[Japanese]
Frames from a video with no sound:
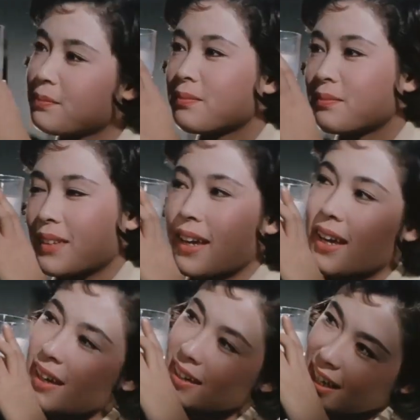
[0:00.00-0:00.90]
なお輝
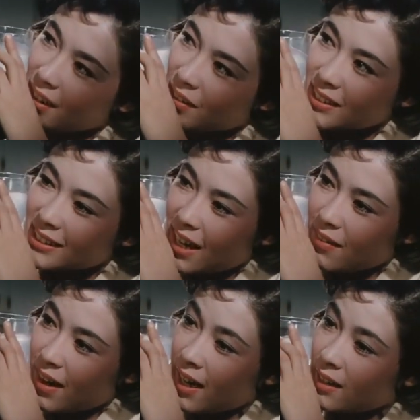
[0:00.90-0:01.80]
き続ける女
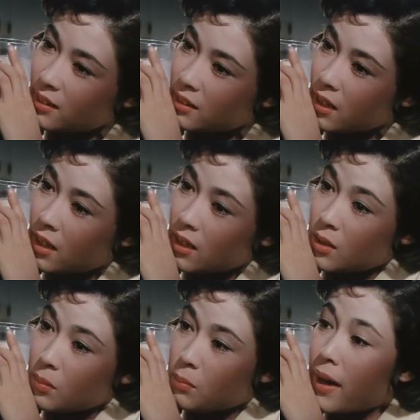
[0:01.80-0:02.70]
優
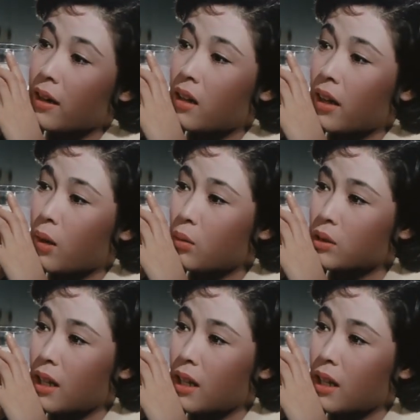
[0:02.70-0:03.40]
若尾綾子